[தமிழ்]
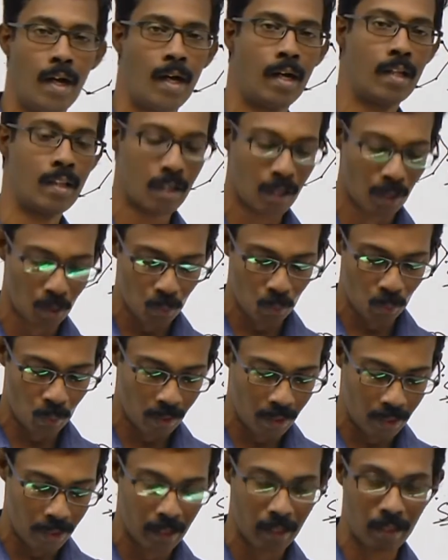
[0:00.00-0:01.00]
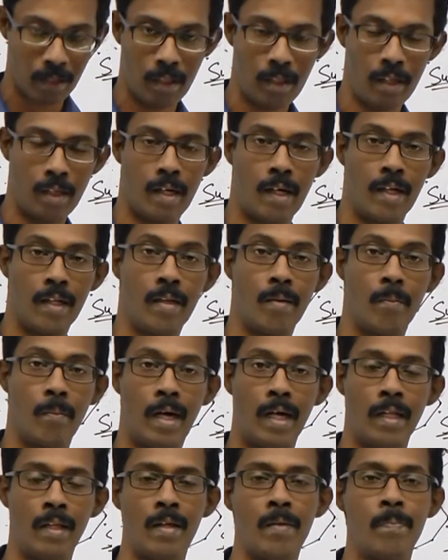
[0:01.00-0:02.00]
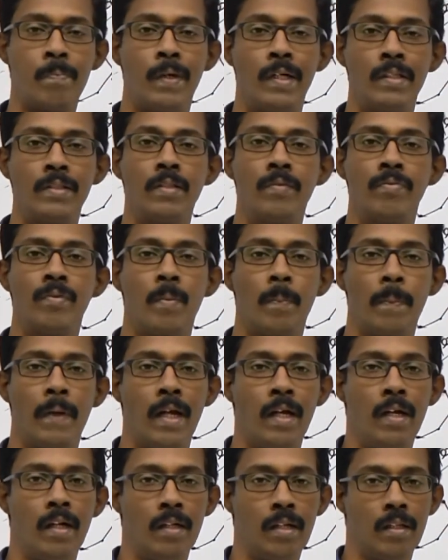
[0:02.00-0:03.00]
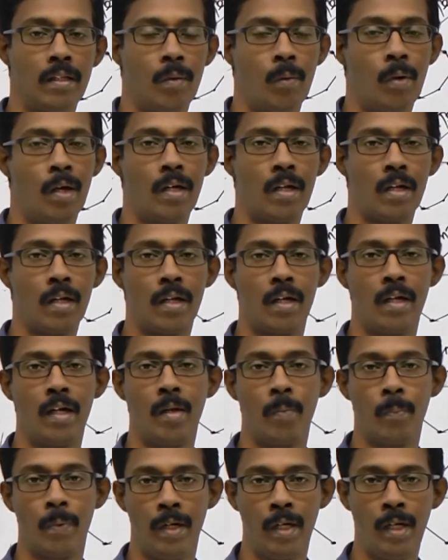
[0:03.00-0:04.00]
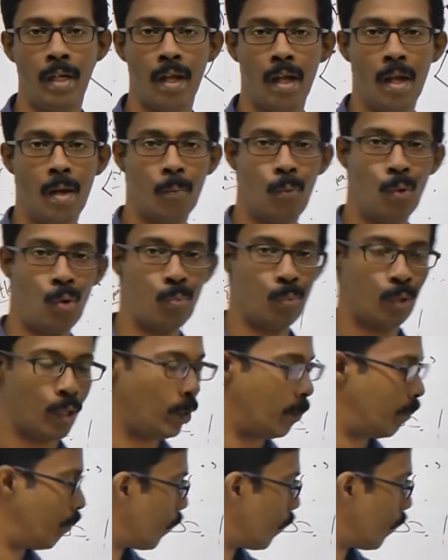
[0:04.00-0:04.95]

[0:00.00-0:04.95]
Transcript: அந்த ரூட்லேருந்து அந்த அதர் பார்ட்ஸ் ஆஃப் த பிளான்ட்டுக்கு அந்த வாட்டரை கண்டக்ட் பண்ணி போக முடியும்